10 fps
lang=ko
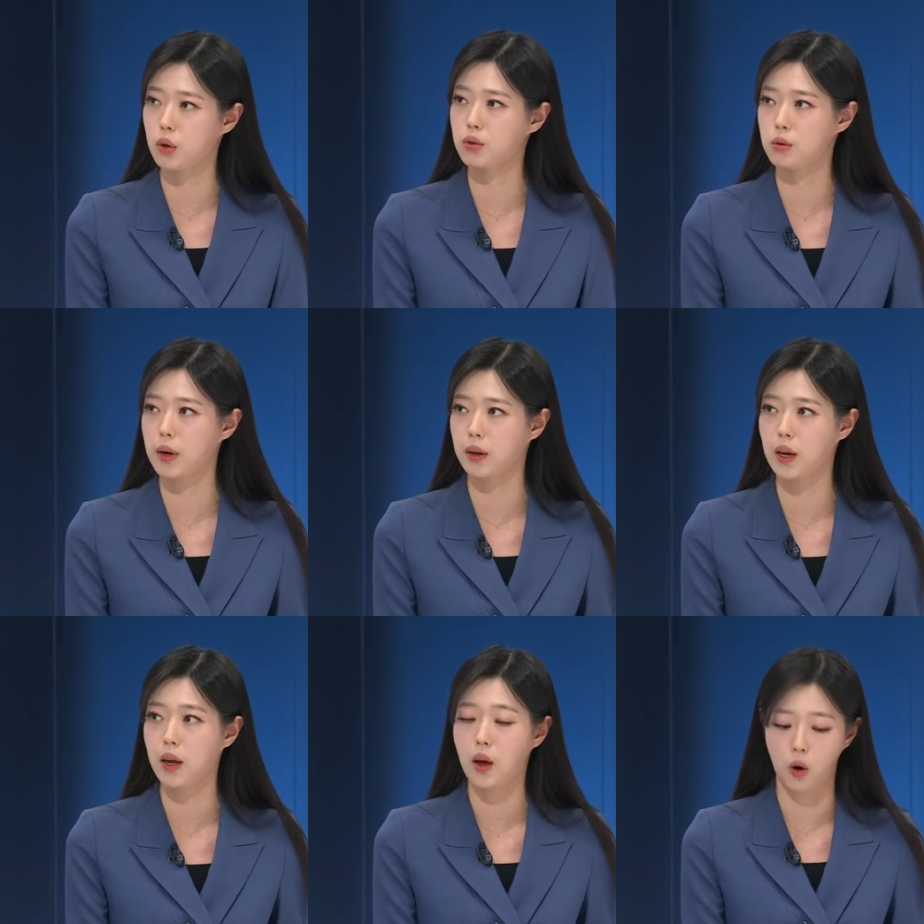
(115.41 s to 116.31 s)
수밖에
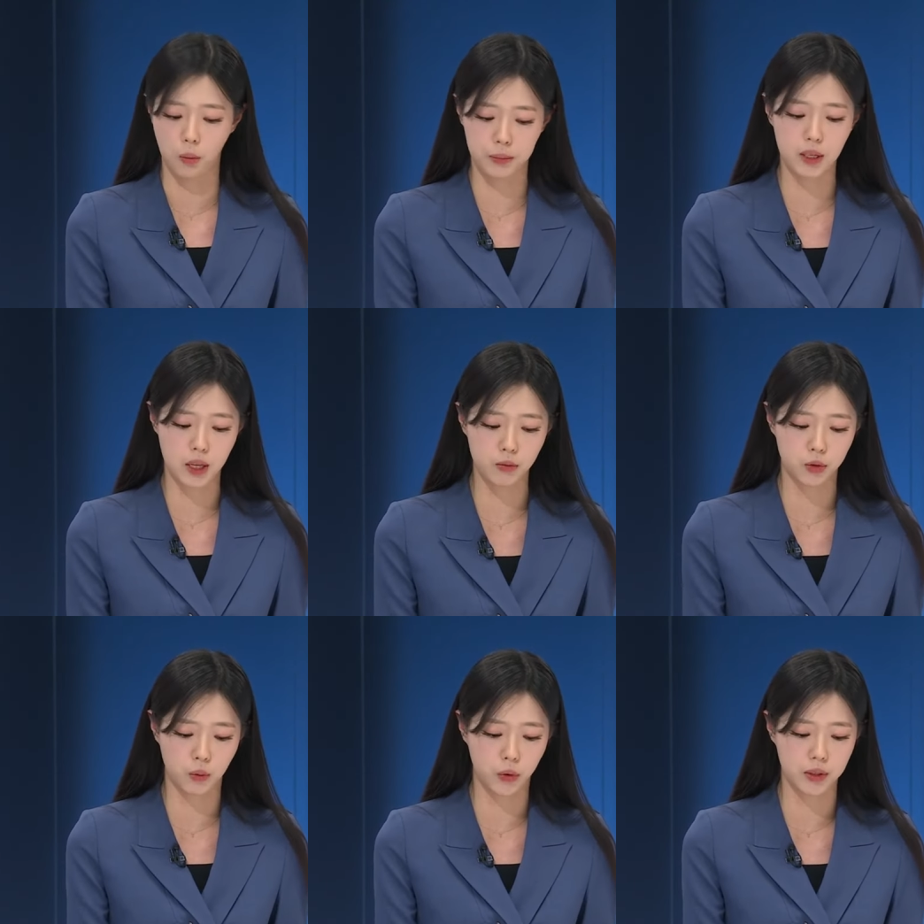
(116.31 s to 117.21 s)
없기 때문으로
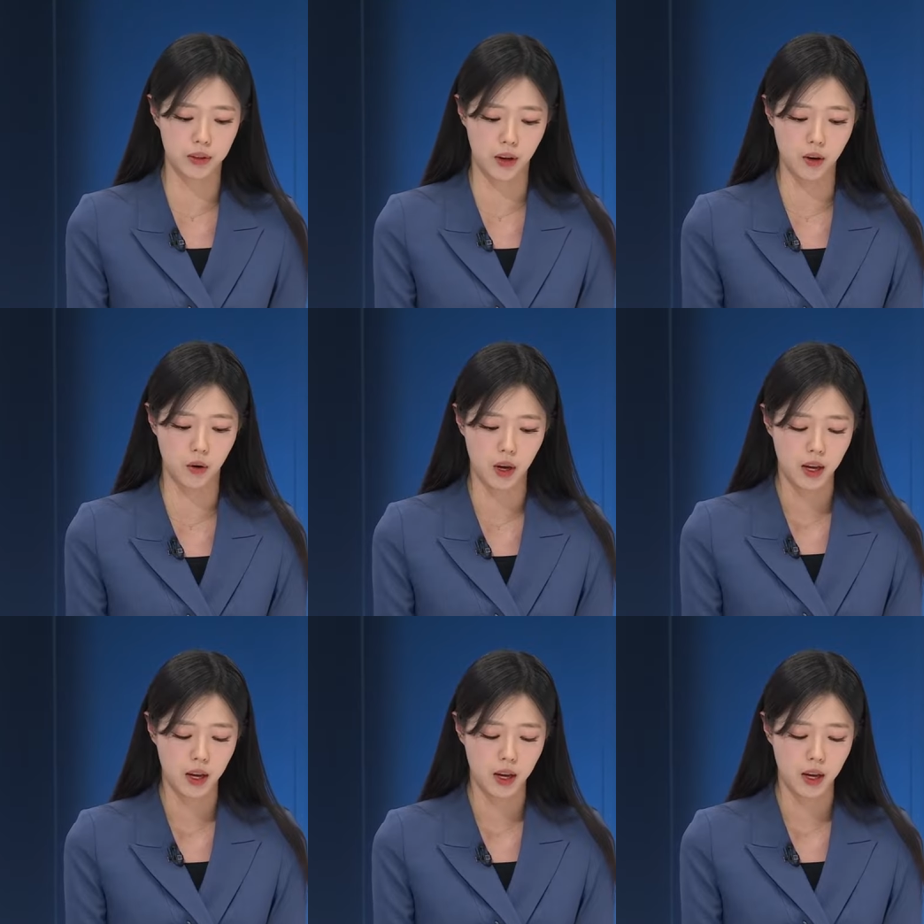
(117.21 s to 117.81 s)
보이는데요.